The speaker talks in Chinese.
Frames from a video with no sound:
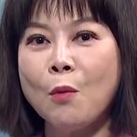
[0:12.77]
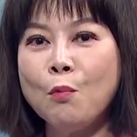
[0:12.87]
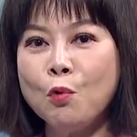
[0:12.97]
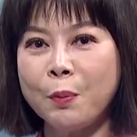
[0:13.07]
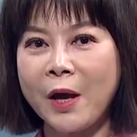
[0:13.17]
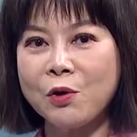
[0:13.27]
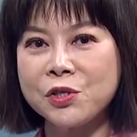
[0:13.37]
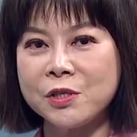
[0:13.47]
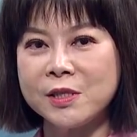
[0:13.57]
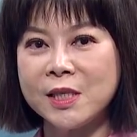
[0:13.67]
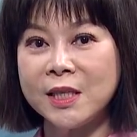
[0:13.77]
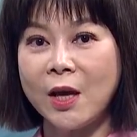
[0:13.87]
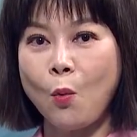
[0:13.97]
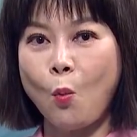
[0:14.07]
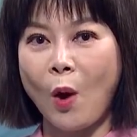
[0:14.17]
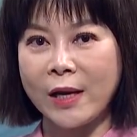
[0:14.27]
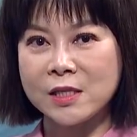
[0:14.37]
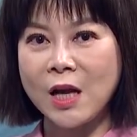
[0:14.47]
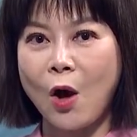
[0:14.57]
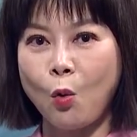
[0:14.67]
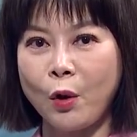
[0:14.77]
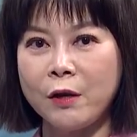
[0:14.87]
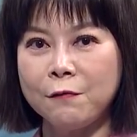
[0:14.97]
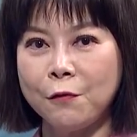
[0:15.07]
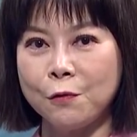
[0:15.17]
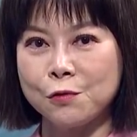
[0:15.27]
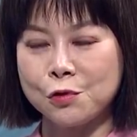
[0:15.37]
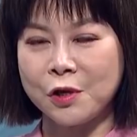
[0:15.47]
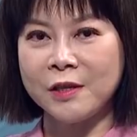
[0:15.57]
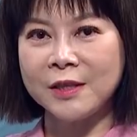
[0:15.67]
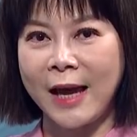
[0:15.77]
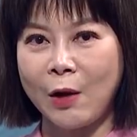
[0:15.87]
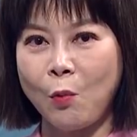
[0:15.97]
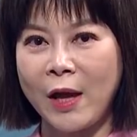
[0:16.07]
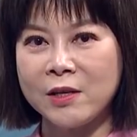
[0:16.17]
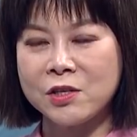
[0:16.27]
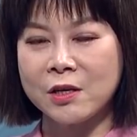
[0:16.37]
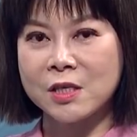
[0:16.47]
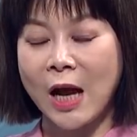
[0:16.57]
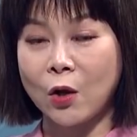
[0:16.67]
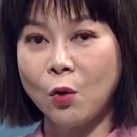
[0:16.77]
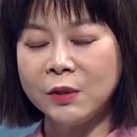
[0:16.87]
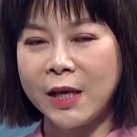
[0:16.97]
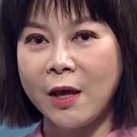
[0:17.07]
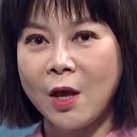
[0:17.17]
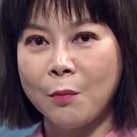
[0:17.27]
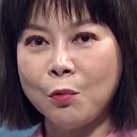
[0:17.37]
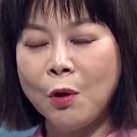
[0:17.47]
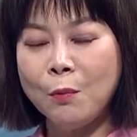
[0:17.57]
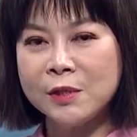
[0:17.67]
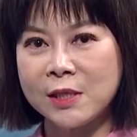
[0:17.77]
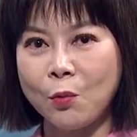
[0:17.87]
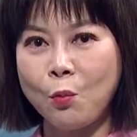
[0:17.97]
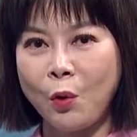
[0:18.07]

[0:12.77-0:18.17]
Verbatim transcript: 目标是今天晚上恢复全台湾正常供电。不过目前